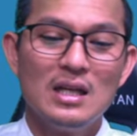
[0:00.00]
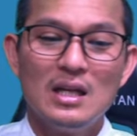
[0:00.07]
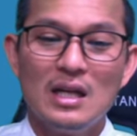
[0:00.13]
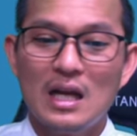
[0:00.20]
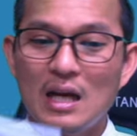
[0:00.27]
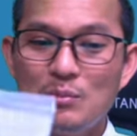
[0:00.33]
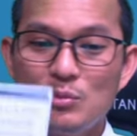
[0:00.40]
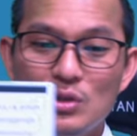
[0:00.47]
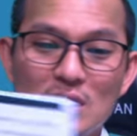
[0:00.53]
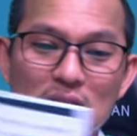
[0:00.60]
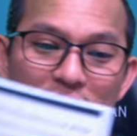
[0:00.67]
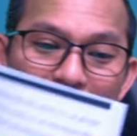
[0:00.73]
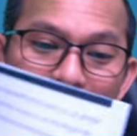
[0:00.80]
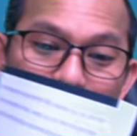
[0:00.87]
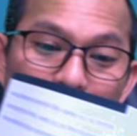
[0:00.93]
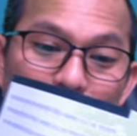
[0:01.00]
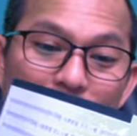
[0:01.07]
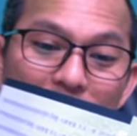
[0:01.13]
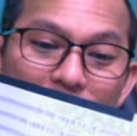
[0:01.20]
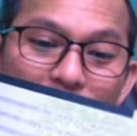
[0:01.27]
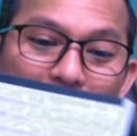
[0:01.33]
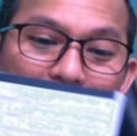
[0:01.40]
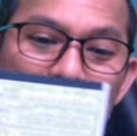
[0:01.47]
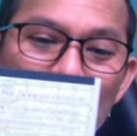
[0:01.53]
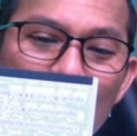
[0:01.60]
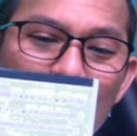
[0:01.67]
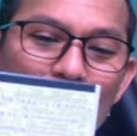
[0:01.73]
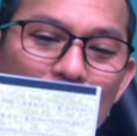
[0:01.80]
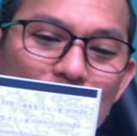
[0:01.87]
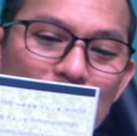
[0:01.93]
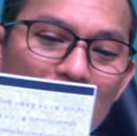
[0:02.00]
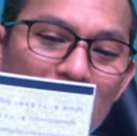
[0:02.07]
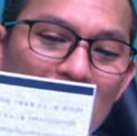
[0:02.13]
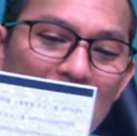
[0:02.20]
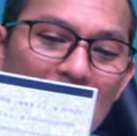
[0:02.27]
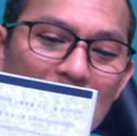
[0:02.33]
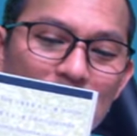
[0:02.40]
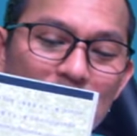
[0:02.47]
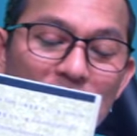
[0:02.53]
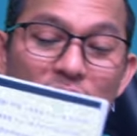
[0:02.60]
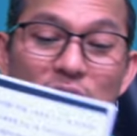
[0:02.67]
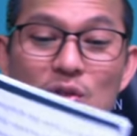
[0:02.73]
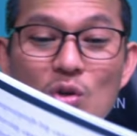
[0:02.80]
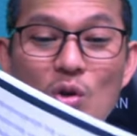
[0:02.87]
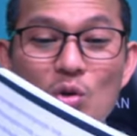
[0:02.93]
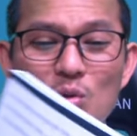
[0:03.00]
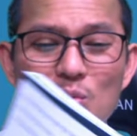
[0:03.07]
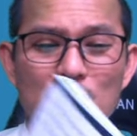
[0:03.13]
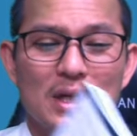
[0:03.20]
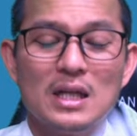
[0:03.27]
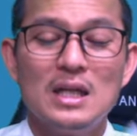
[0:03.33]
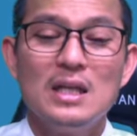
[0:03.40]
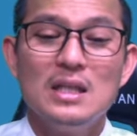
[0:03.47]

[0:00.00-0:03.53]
hai một tiết chia sập hơi biển đồng vầy cò đại miền vầy cò không rặt